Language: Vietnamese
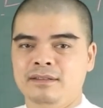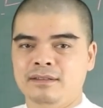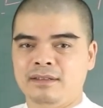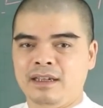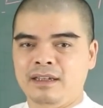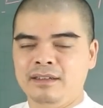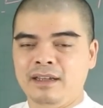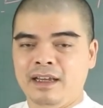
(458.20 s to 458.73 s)

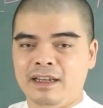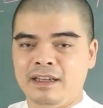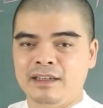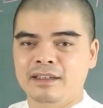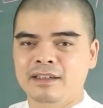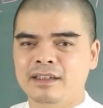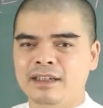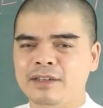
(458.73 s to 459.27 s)
Đấy, để
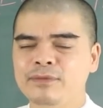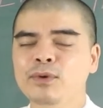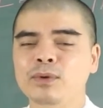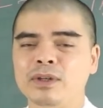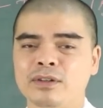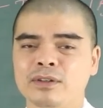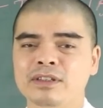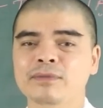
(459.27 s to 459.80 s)
cái phù
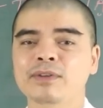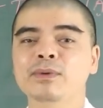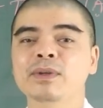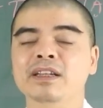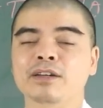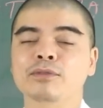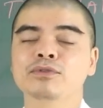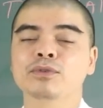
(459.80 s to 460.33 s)
này nó sẽ phát huy
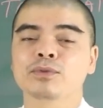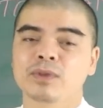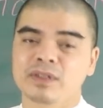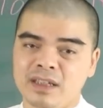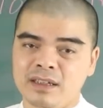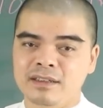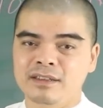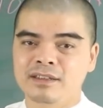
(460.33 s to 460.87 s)
được công dụng tốt
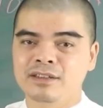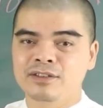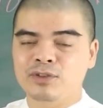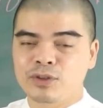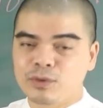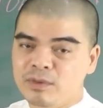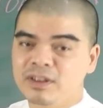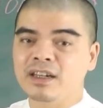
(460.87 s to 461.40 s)
nhất cho
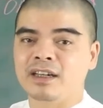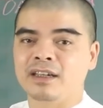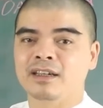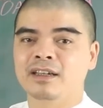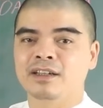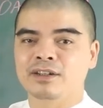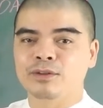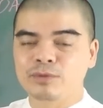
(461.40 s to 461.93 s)
đúng người,
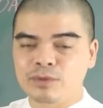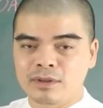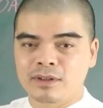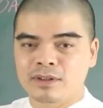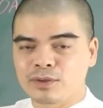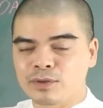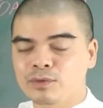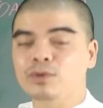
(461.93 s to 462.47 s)
đúng
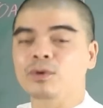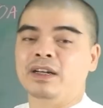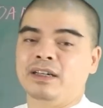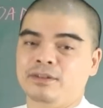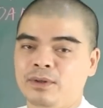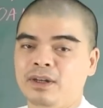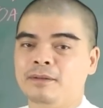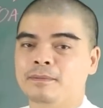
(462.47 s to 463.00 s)
tuổi,
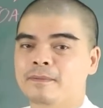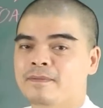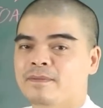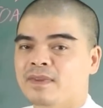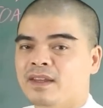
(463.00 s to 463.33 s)
đúng không ạ?